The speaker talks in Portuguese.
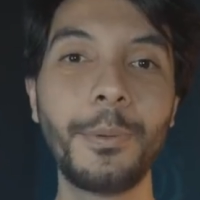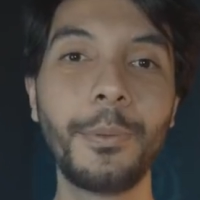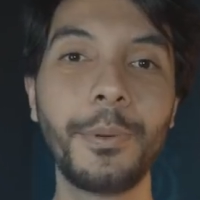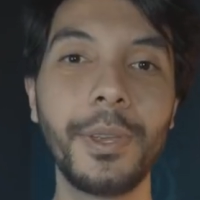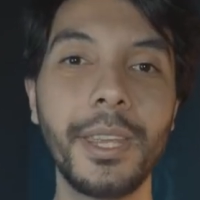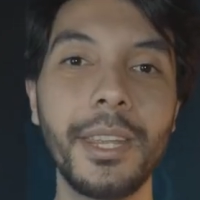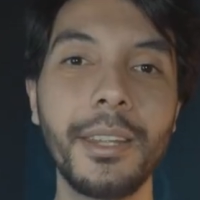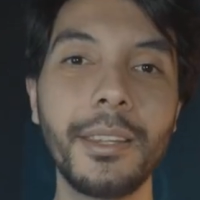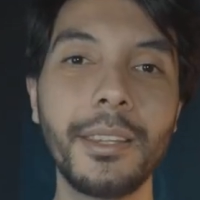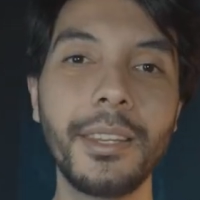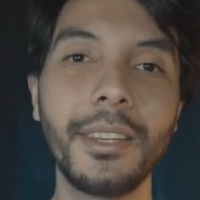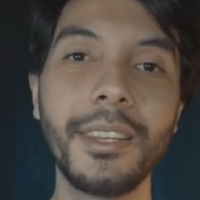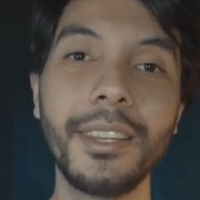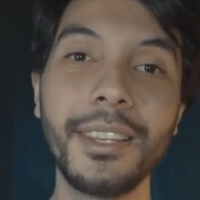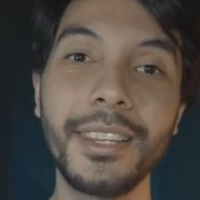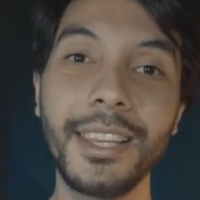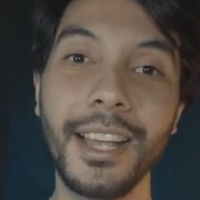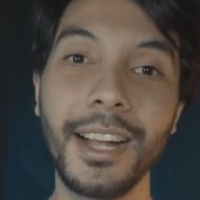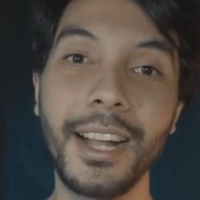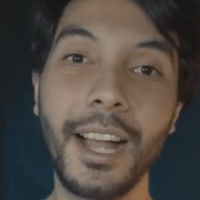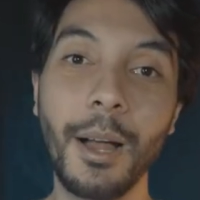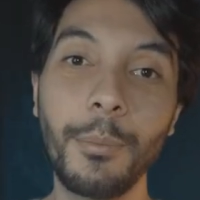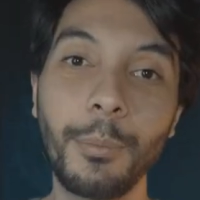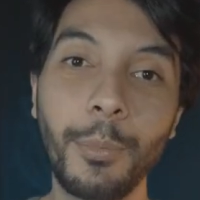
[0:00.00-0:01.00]
um item que
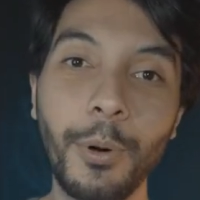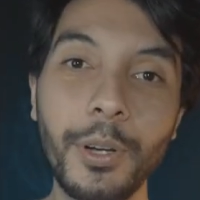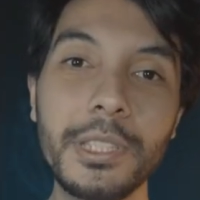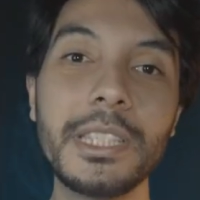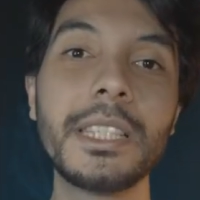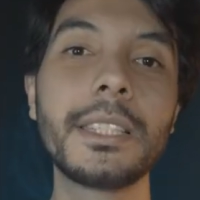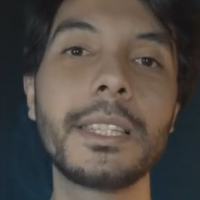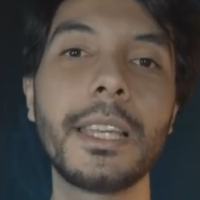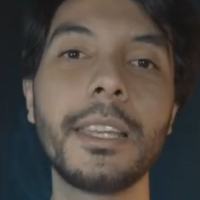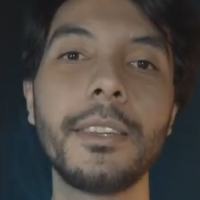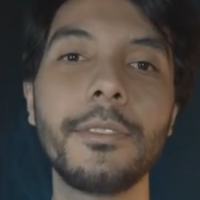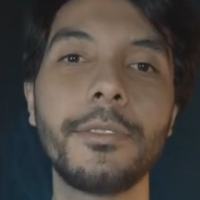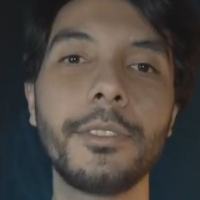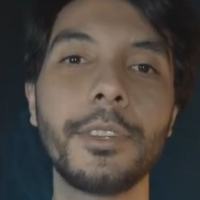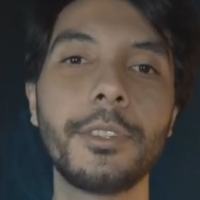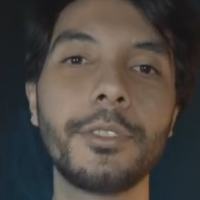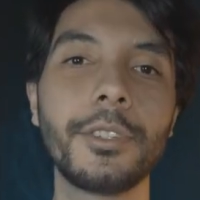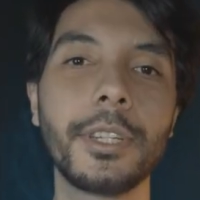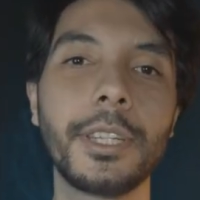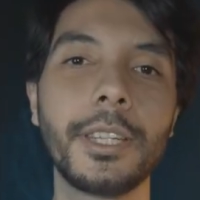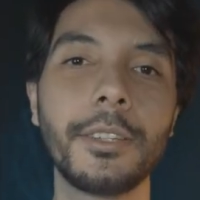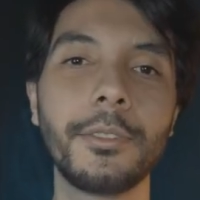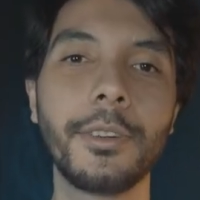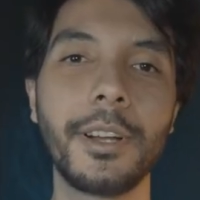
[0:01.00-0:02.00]
acabou de sair
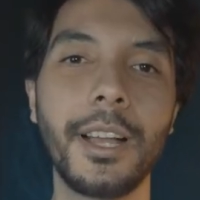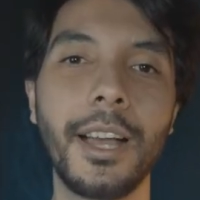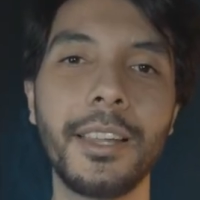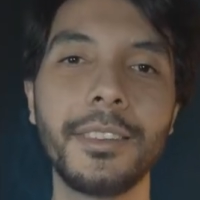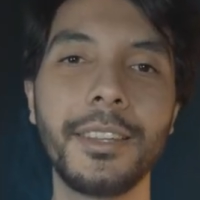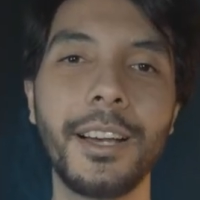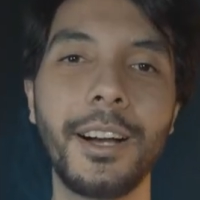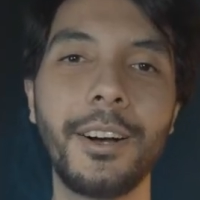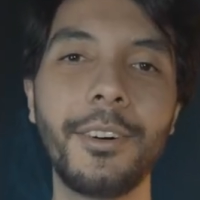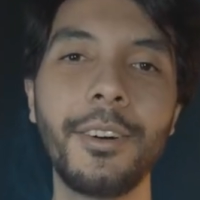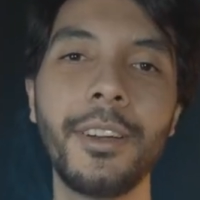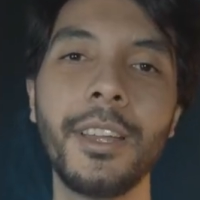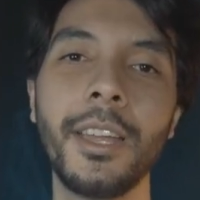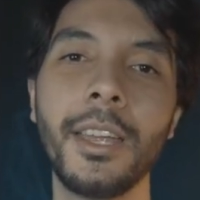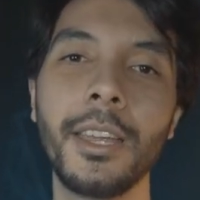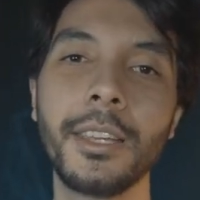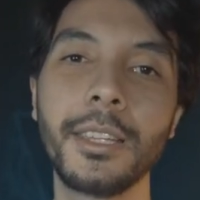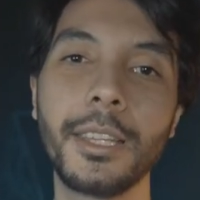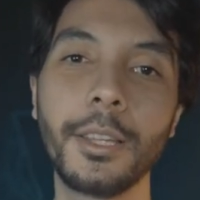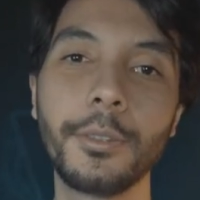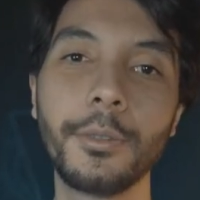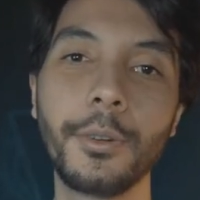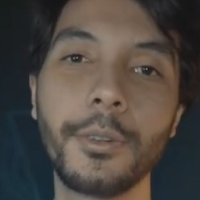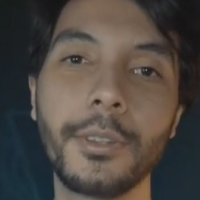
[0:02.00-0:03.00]
vídeo aqui no canal,
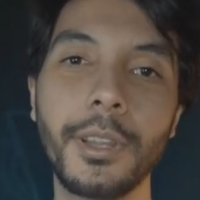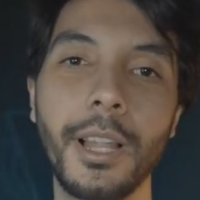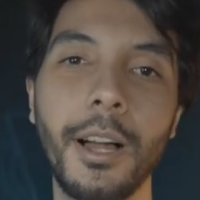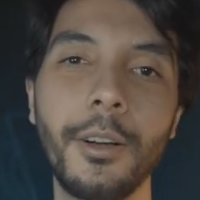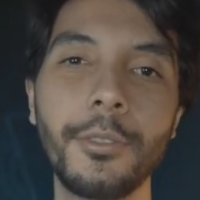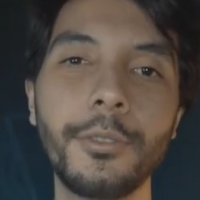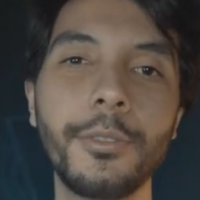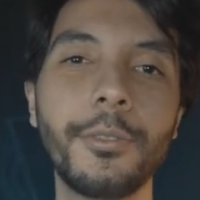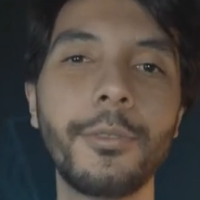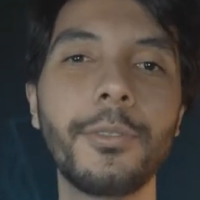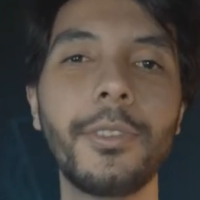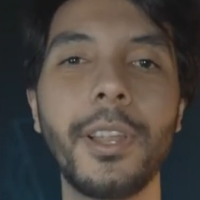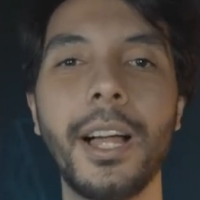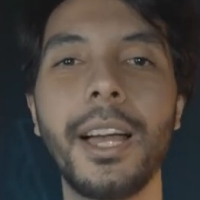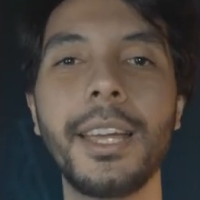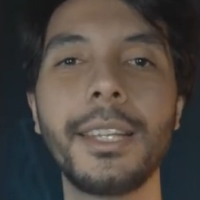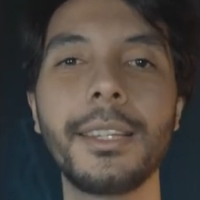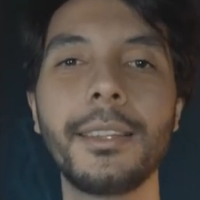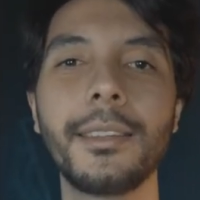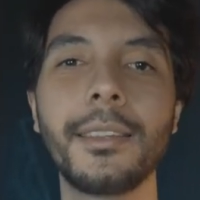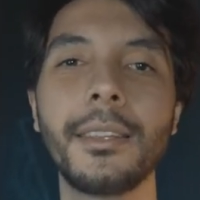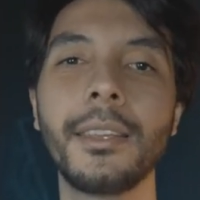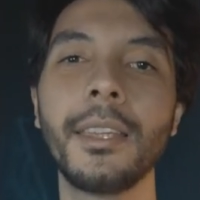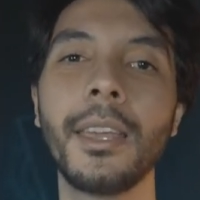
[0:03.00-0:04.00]
que é do Cloud
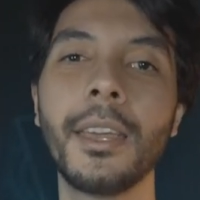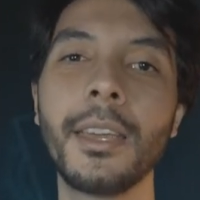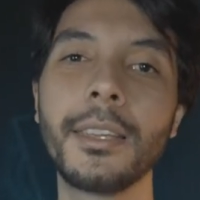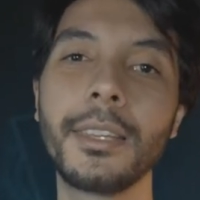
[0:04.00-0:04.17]
Flight,